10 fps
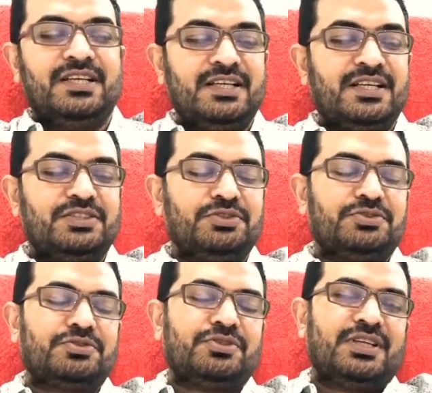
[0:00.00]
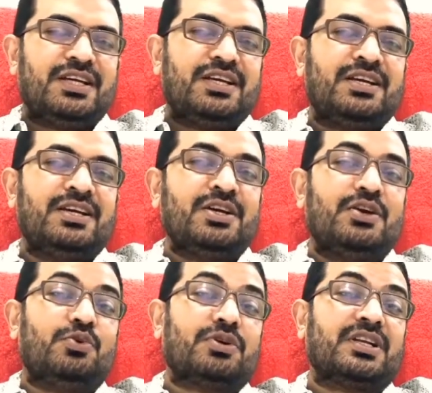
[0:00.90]
చైనా చూసుకుంటే
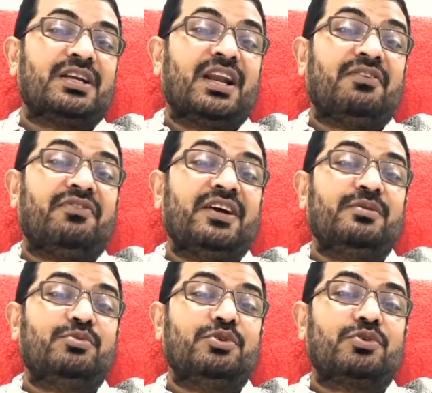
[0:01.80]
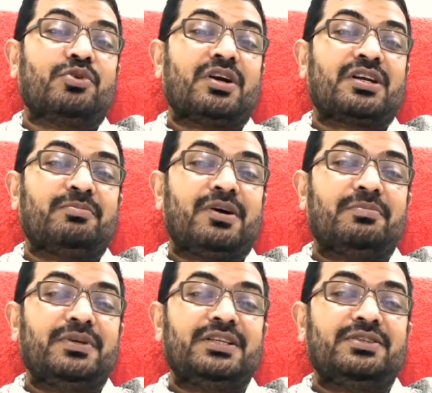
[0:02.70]
నూట నలభై మూడు కోట్ల
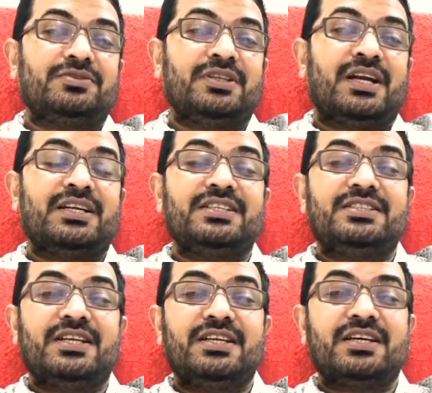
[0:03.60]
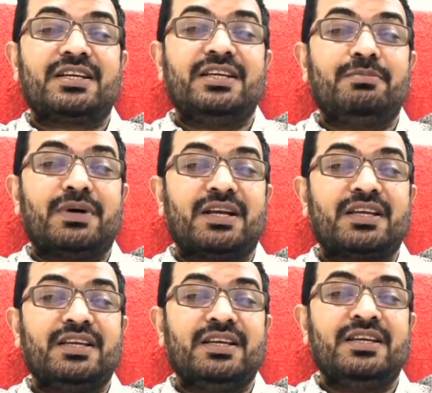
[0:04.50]
పాపులేషన్ ఉంది అంటే చైనాకి
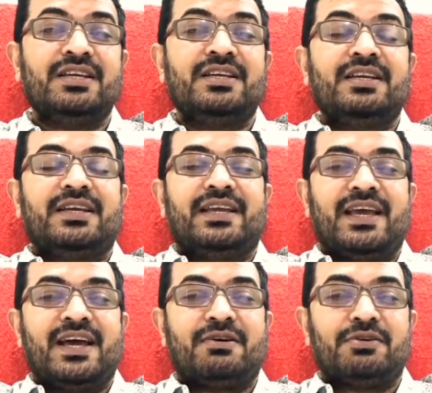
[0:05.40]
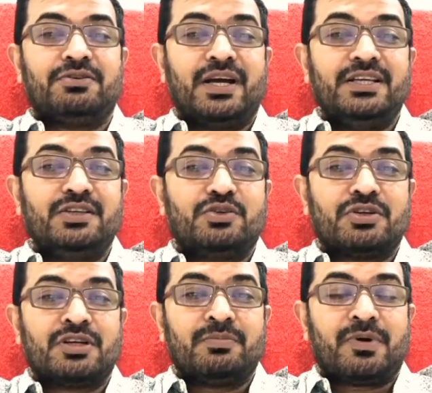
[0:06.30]
మనకి కేవలం ఐదు
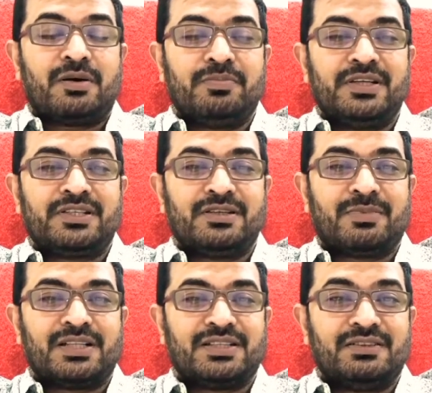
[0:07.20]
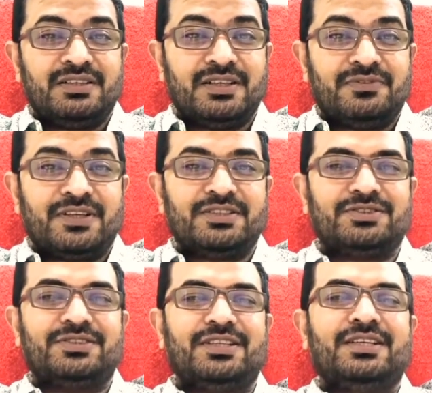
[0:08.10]
కోట్ల పాపులేషన్ మాత్రమే
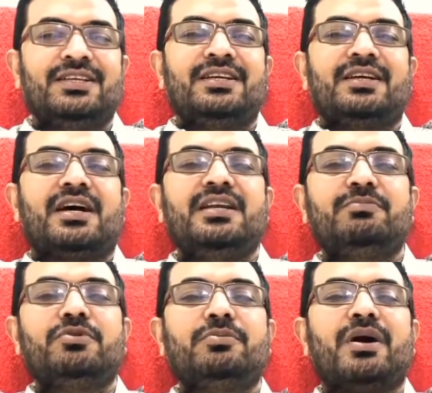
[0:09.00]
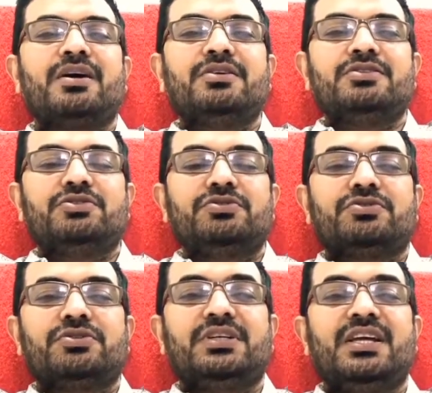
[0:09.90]
డిఫరెన్స్ ఉంది కానీ భూభాగంలో
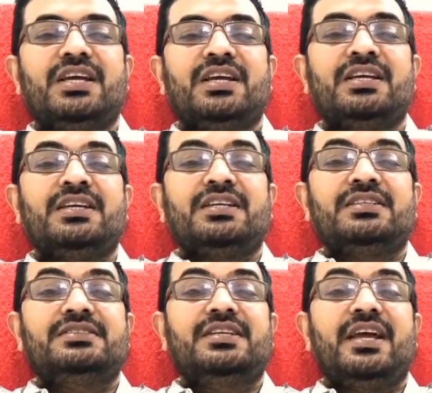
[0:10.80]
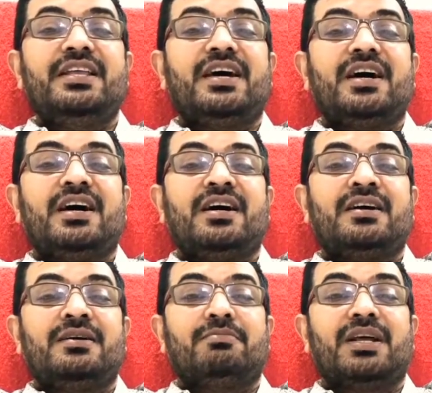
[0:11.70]
చూసుకుంటే చైనా
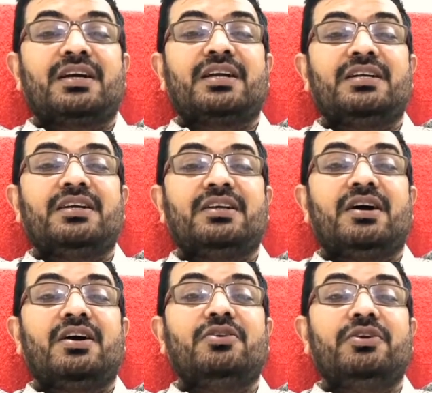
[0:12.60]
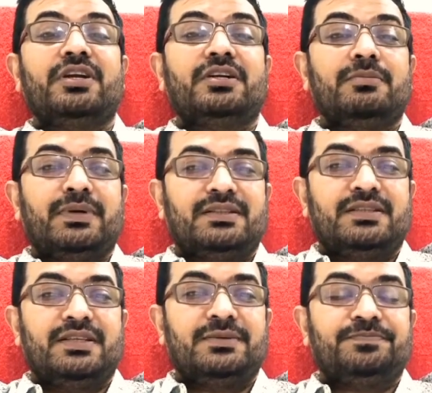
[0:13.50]
మనకంట నాలుగు రెట్లు
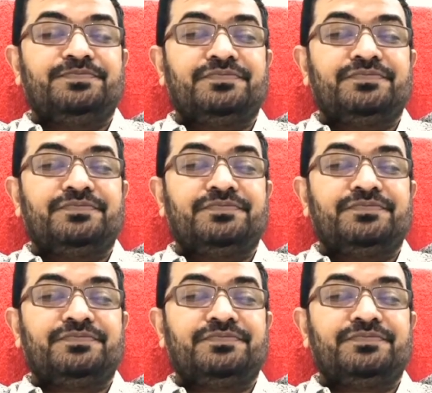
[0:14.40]
పెద్దది